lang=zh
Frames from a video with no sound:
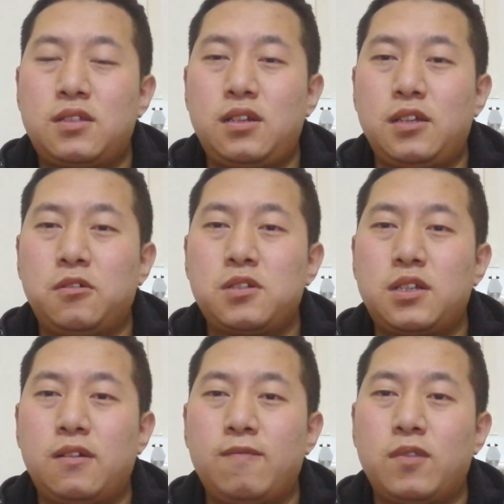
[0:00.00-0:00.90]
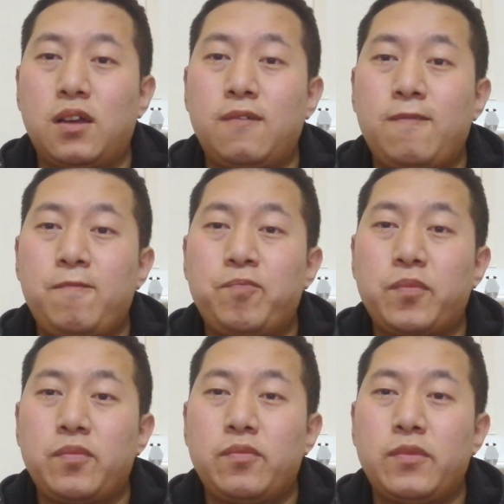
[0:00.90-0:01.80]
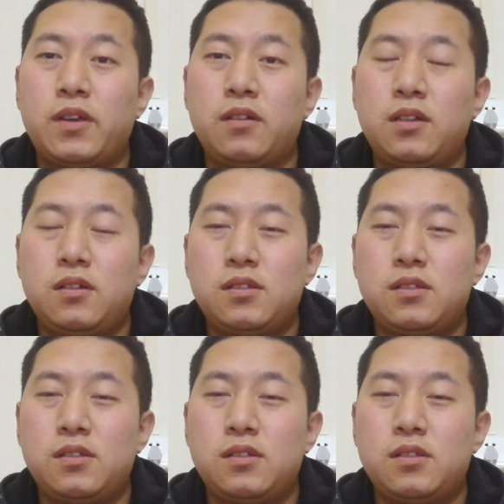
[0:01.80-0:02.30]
治理优势啊，